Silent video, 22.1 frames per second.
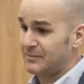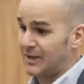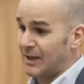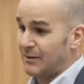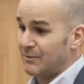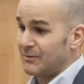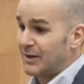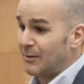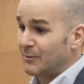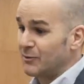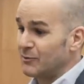
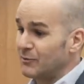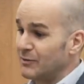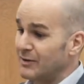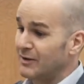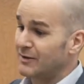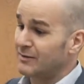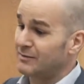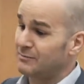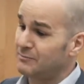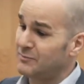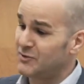Cada vez que ha habido un
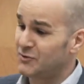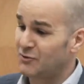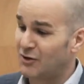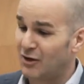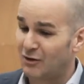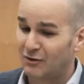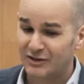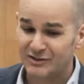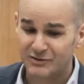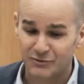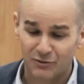líder
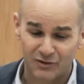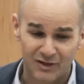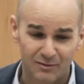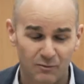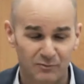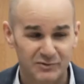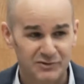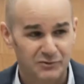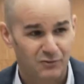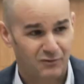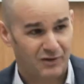visionario en la historia
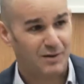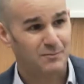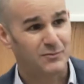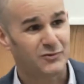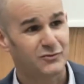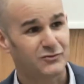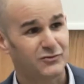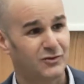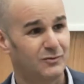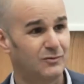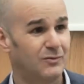hemos visto
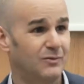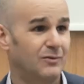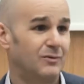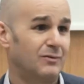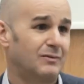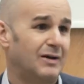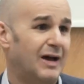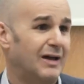cambios como